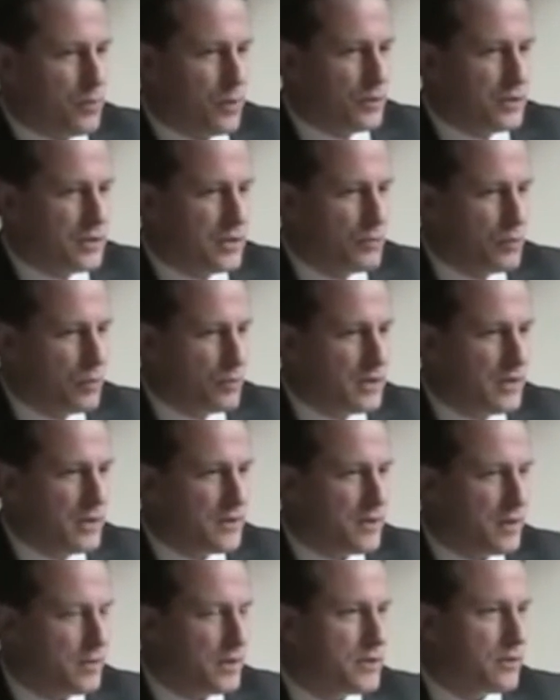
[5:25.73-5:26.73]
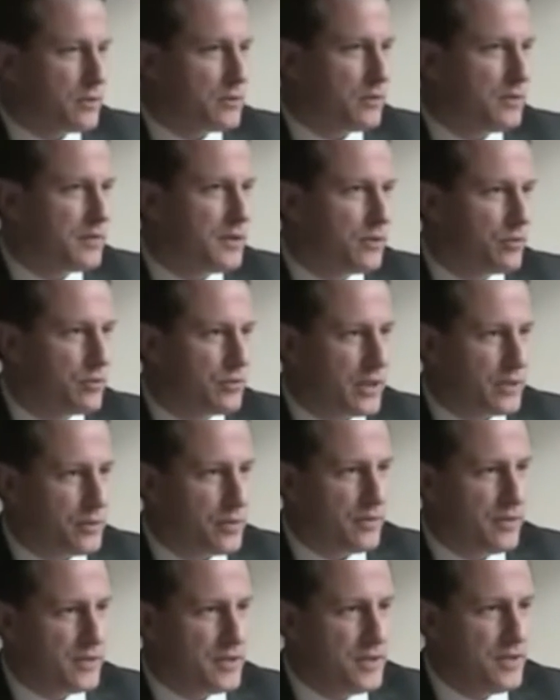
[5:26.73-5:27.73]
en ce qui me concerne, ça représente environ
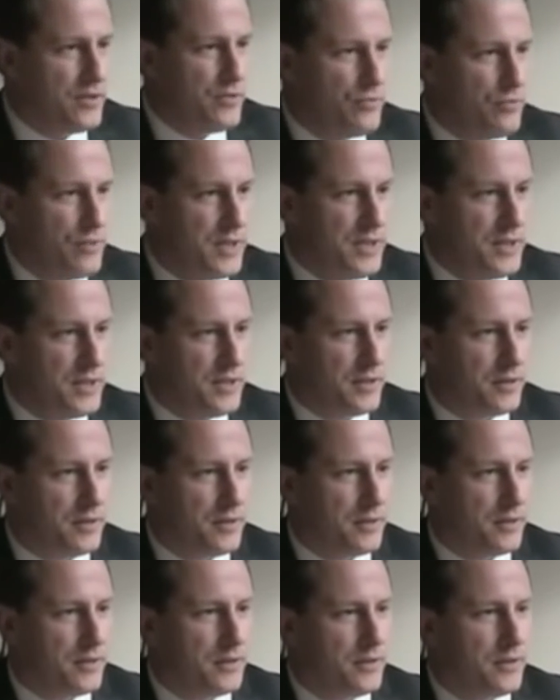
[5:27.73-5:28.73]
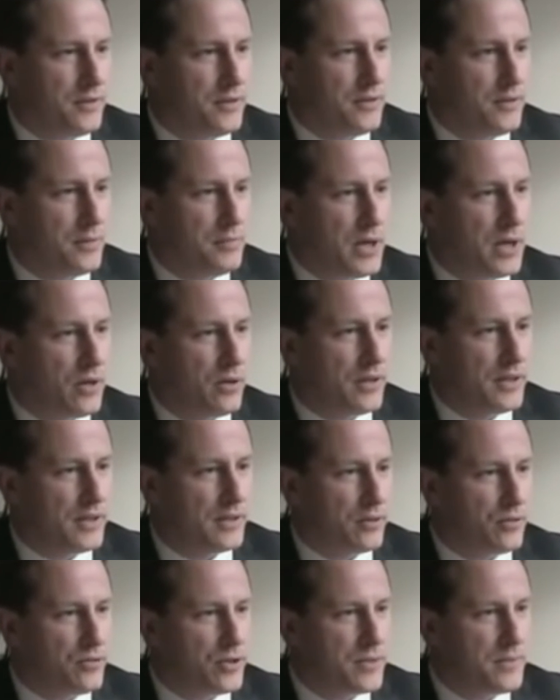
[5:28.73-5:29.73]
90 nuits euh, par an à
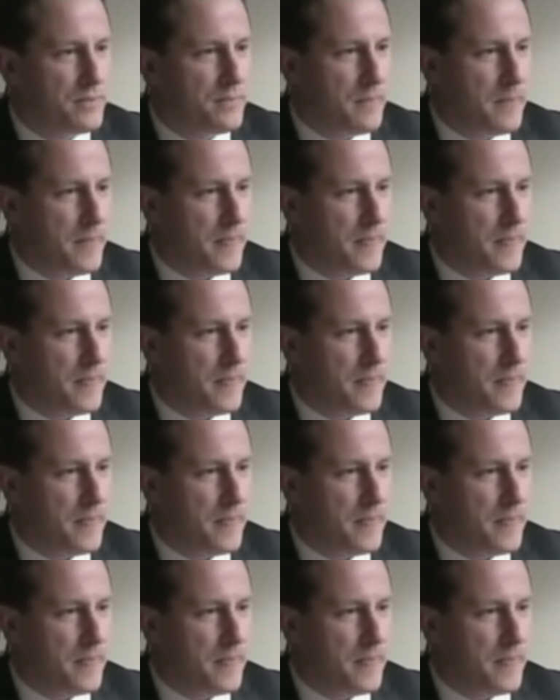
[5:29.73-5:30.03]
l'étranger.